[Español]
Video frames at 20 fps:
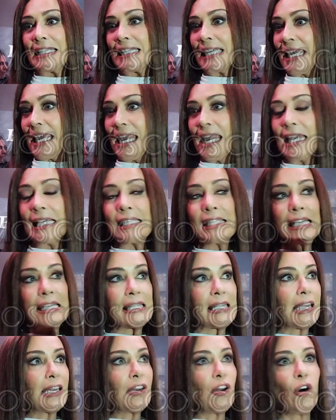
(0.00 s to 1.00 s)
ella sí, un sí,
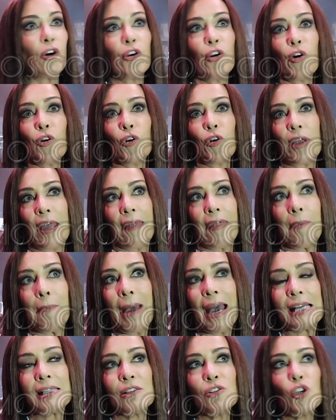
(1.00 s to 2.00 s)
sí, no, no, no, no y
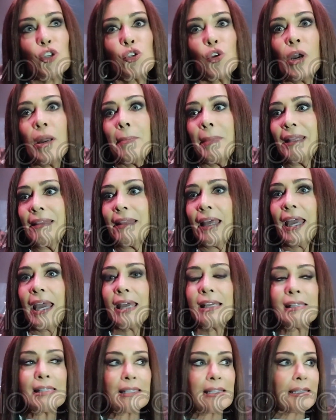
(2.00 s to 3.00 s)
además no
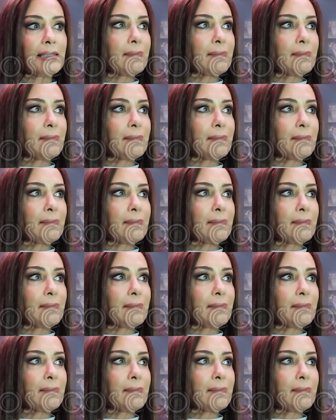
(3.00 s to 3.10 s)
solamente es,